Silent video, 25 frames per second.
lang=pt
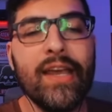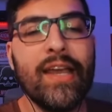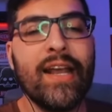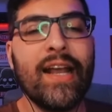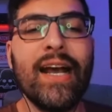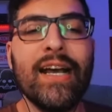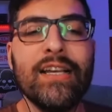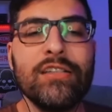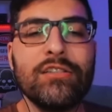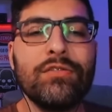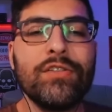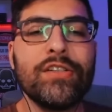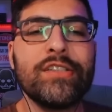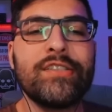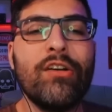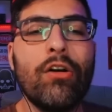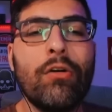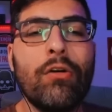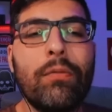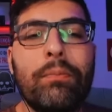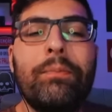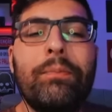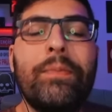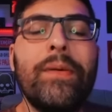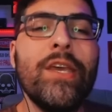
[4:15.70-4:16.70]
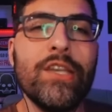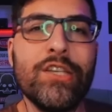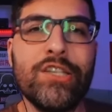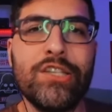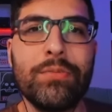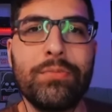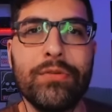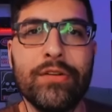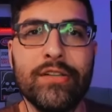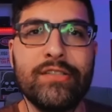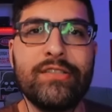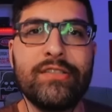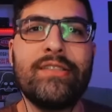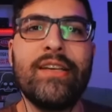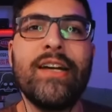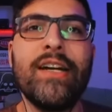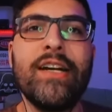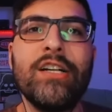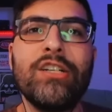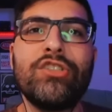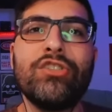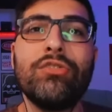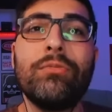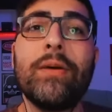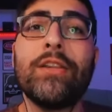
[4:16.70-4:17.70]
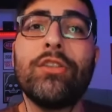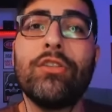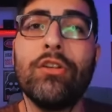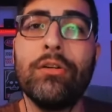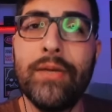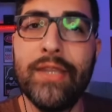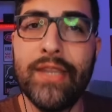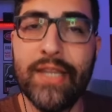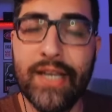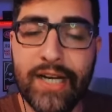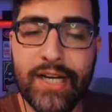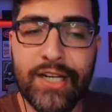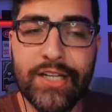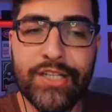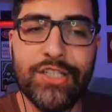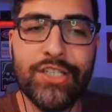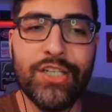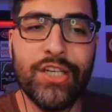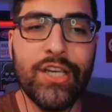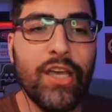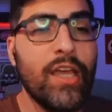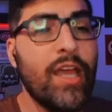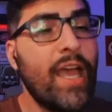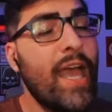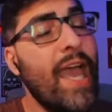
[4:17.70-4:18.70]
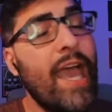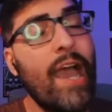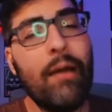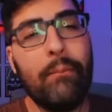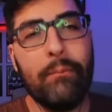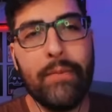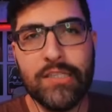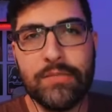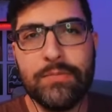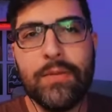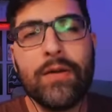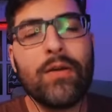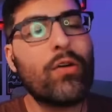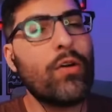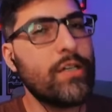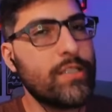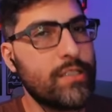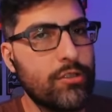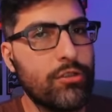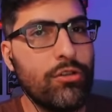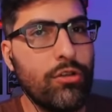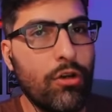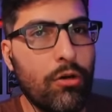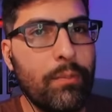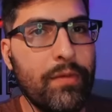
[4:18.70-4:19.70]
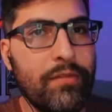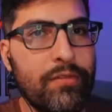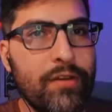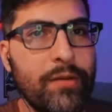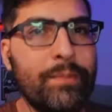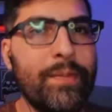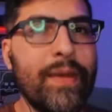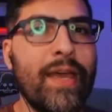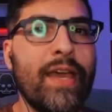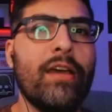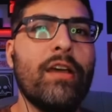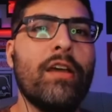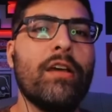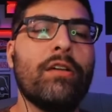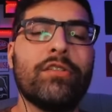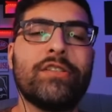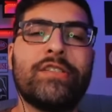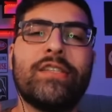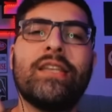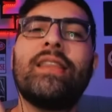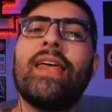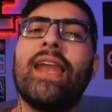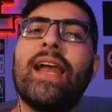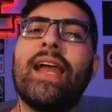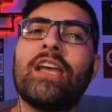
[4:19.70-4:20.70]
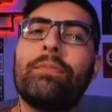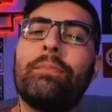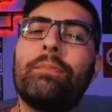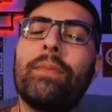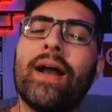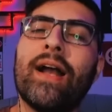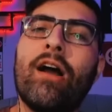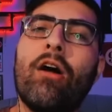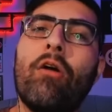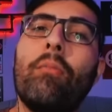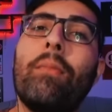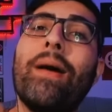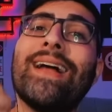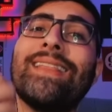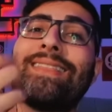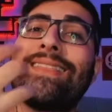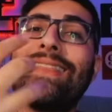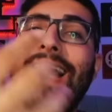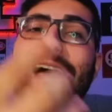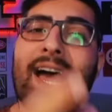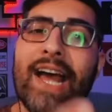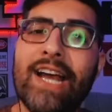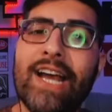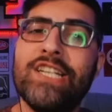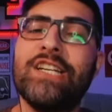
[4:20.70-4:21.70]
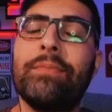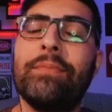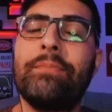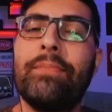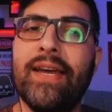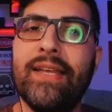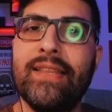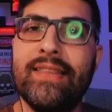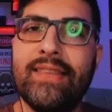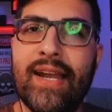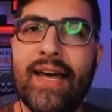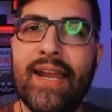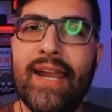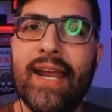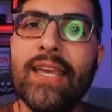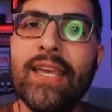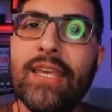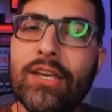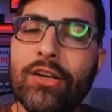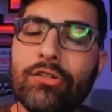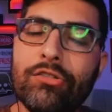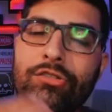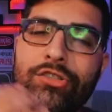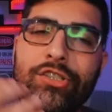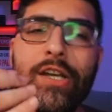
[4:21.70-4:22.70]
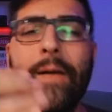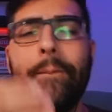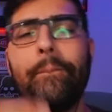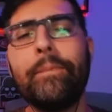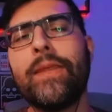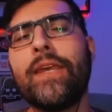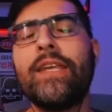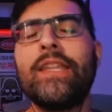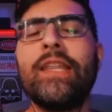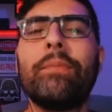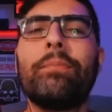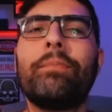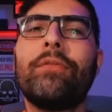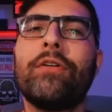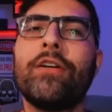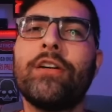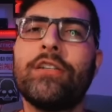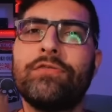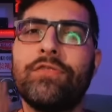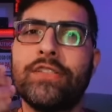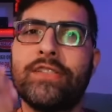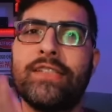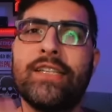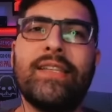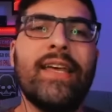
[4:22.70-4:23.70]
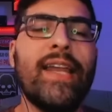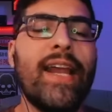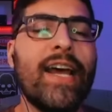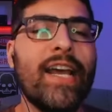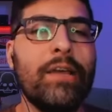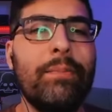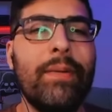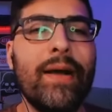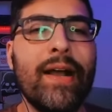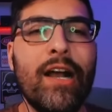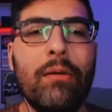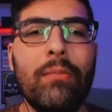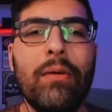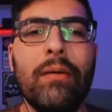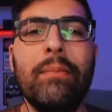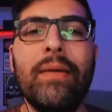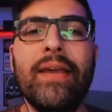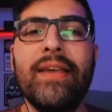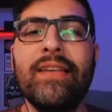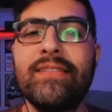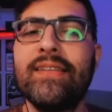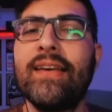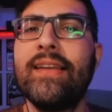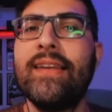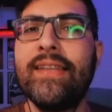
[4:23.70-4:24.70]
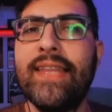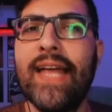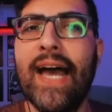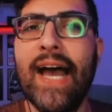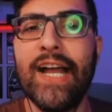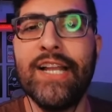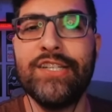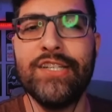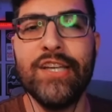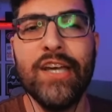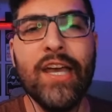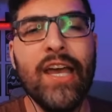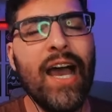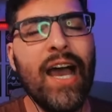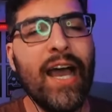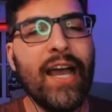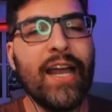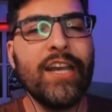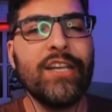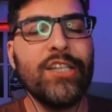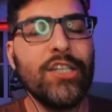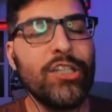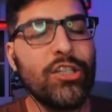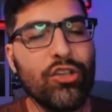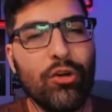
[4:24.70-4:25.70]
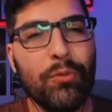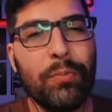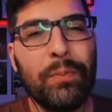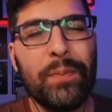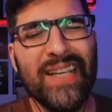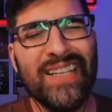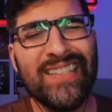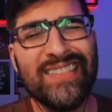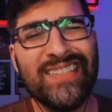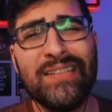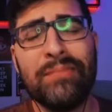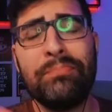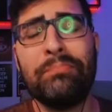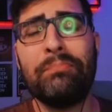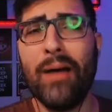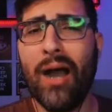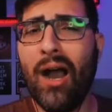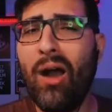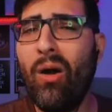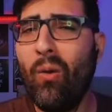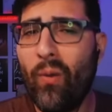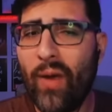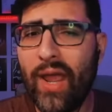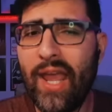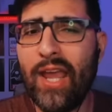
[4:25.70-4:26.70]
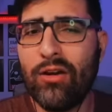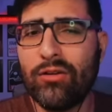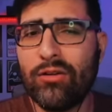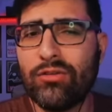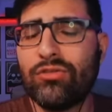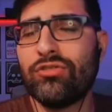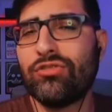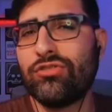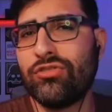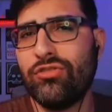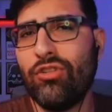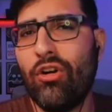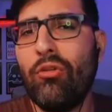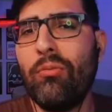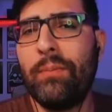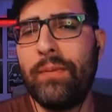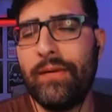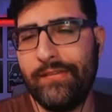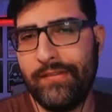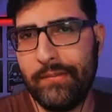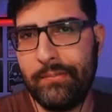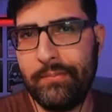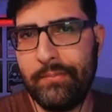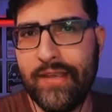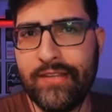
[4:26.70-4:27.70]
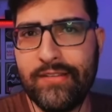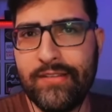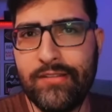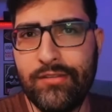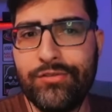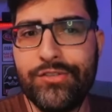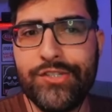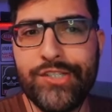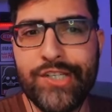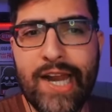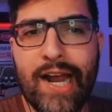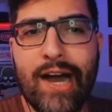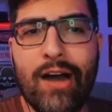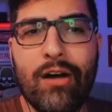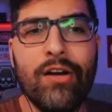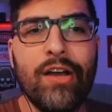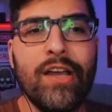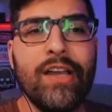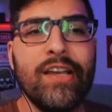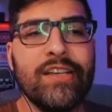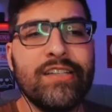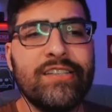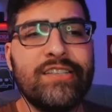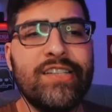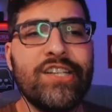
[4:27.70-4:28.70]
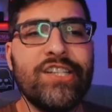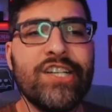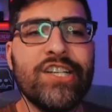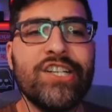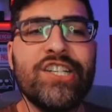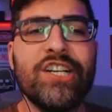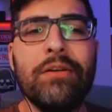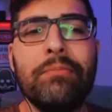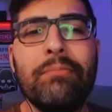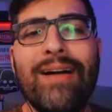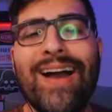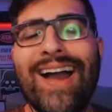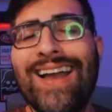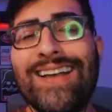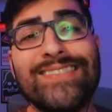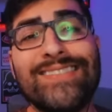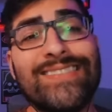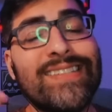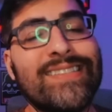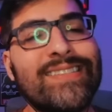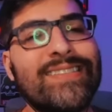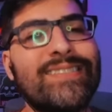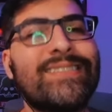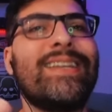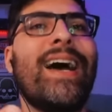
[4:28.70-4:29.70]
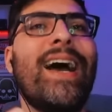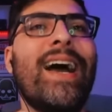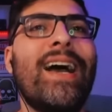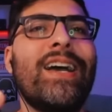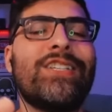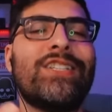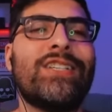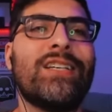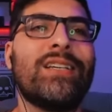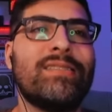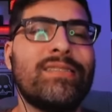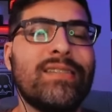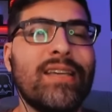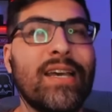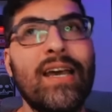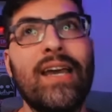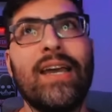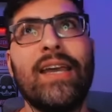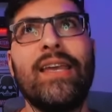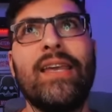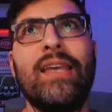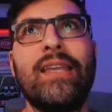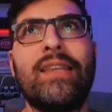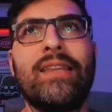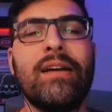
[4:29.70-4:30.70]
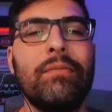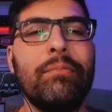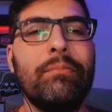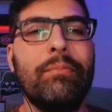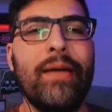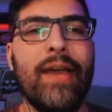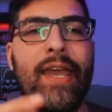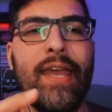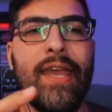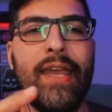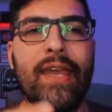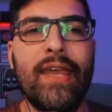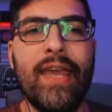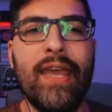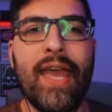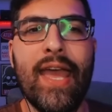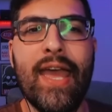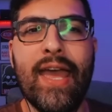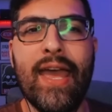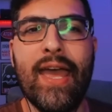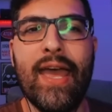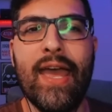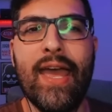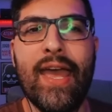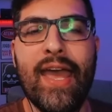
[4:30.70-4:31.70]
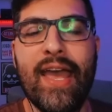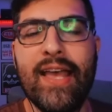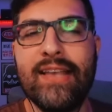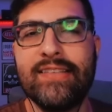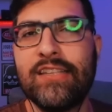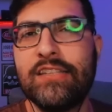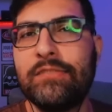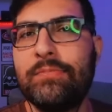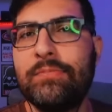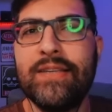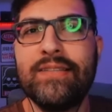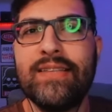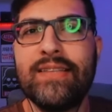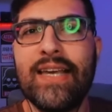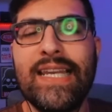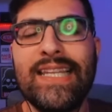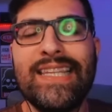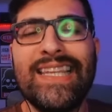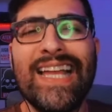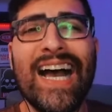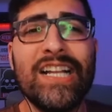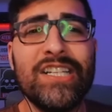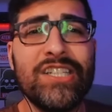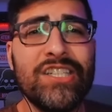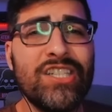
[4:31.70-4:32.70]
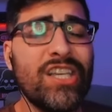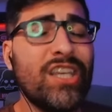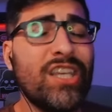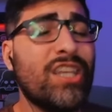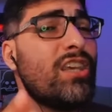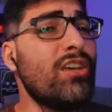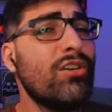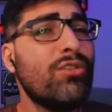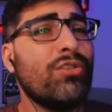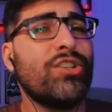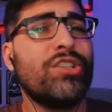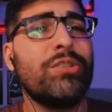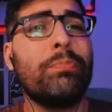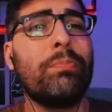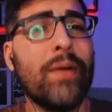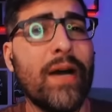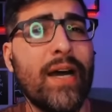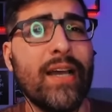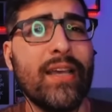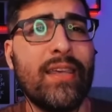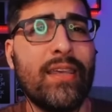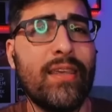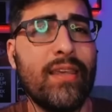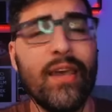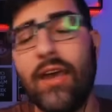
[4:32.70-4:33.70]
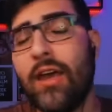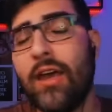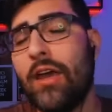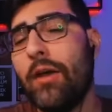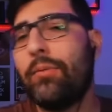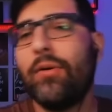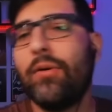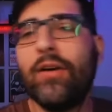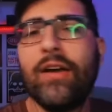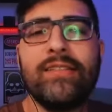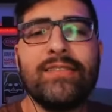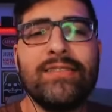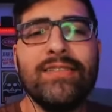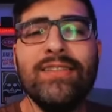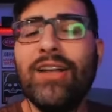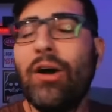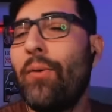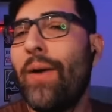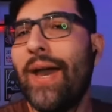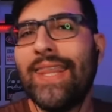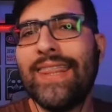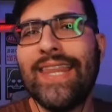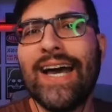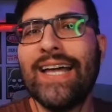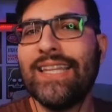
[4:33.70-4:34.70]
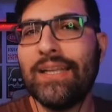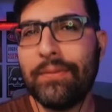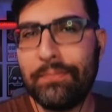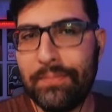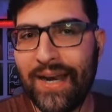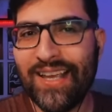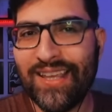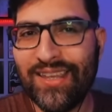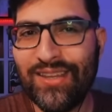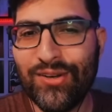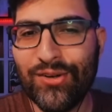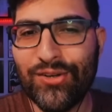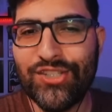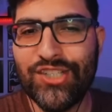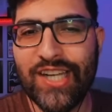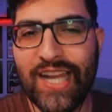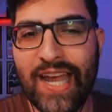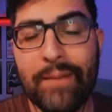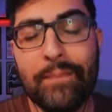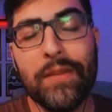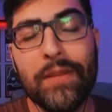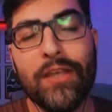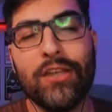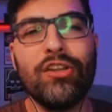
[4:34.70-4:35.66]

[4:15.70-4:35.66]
Caso você opte por ser de uma dominante, é a mesma coisa do não PVP. Você terá que pagar uma taxa para entrar na guild e depois você terá que pagar uma mensalidade. Acredito que o principal erro dos não bom PVPzinho geral seja chamar essas taxas e também é, essas mensalidades de guild bank, pois não é nada para guild, né?